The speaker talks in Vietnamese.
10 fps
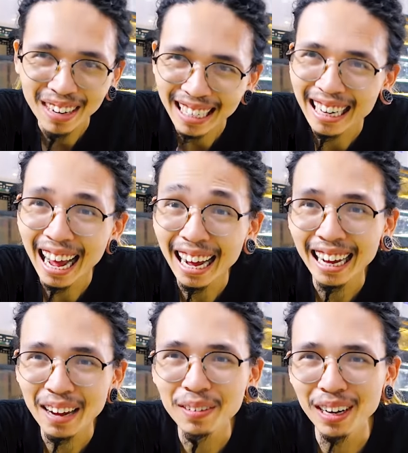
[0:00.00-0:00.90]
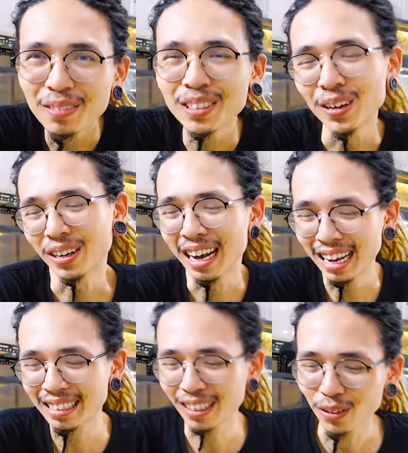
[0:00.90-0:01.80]
Mình đã F0 rồi,
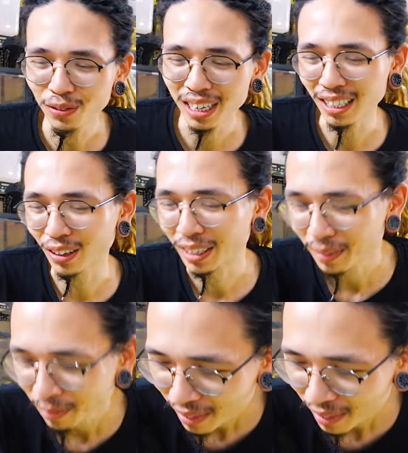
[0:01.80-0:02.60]
đã dính Covid rồi.